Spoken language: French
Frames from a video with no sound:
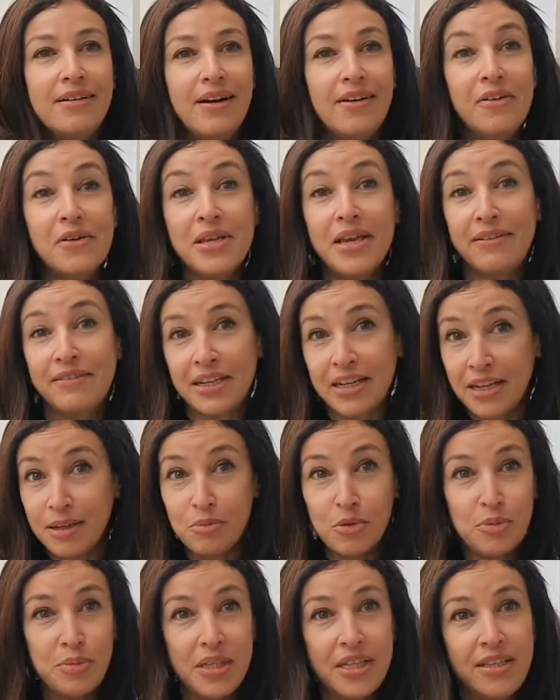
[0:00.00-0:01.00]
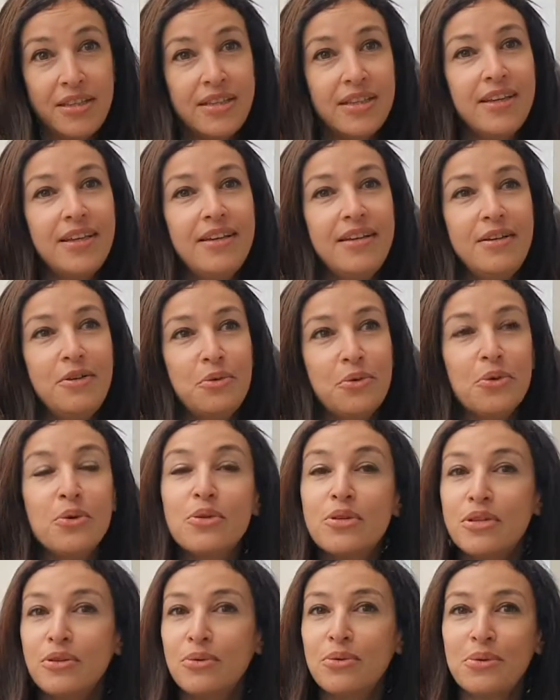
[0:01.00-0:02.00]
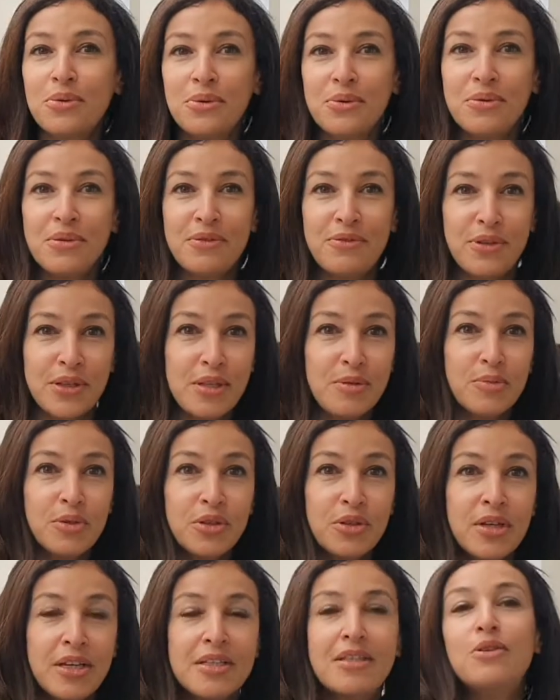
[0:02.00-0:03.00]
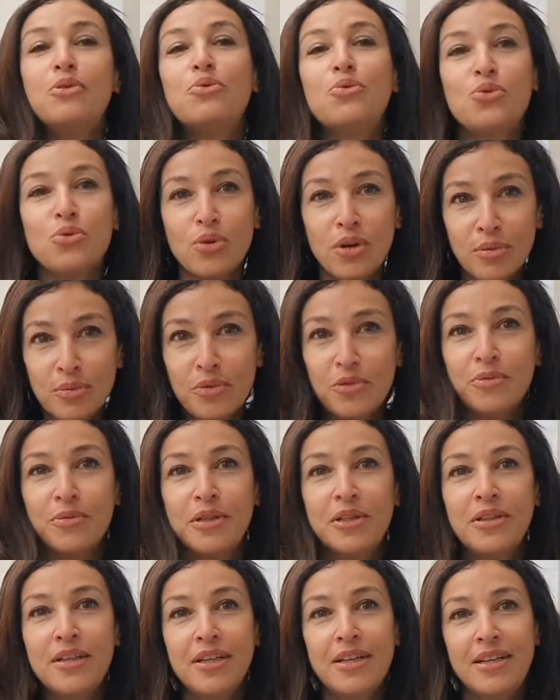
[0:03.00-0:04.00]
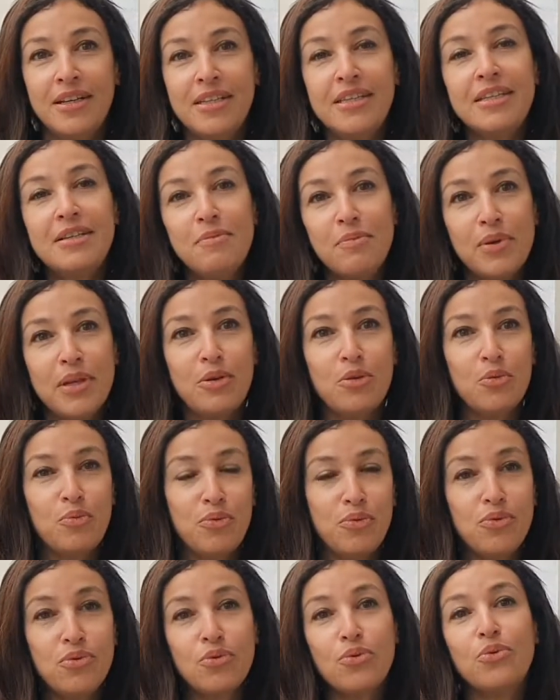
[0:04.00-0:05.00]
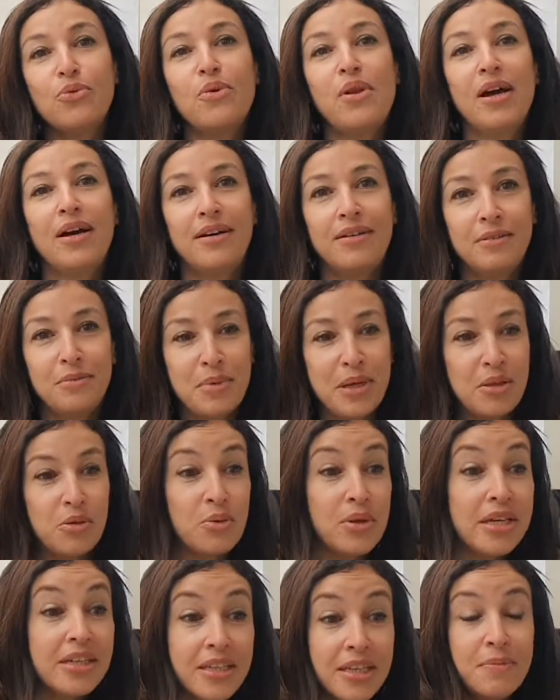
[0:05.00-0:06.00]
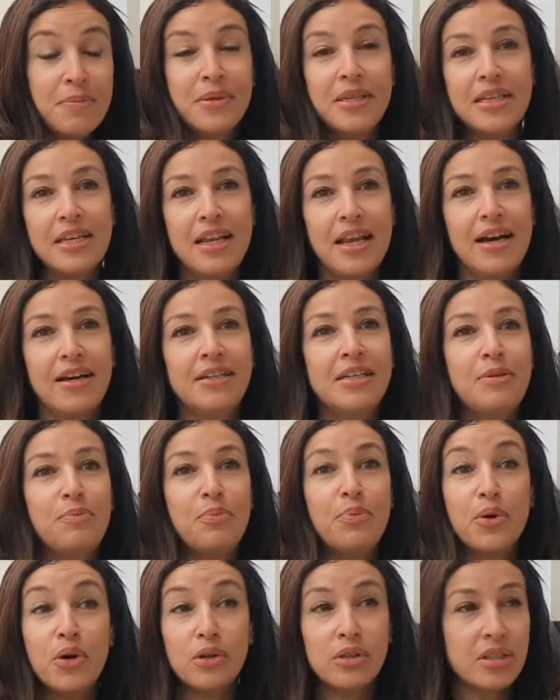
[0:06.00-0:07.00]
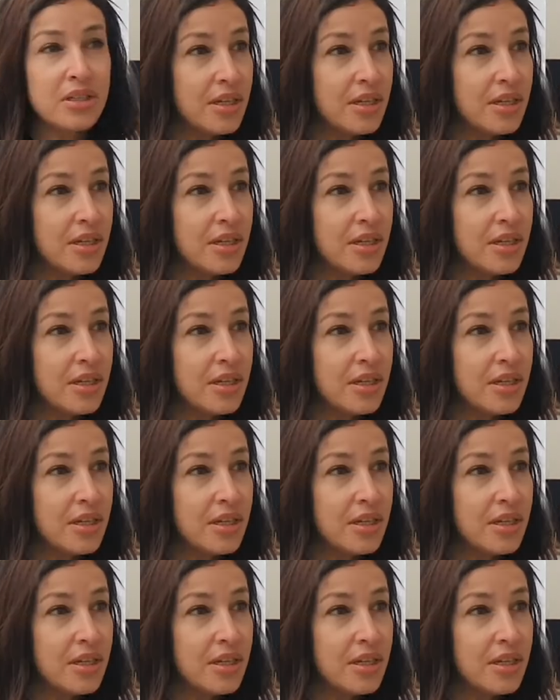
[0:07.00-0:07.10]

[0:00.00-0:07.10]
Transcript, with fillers: en lien avec la mobilité et on ressent que effectivement c'est toujours en mouvement. Et ce qui me plaît le plus, au-delà ben, de l'équipe qui est là, qui porte,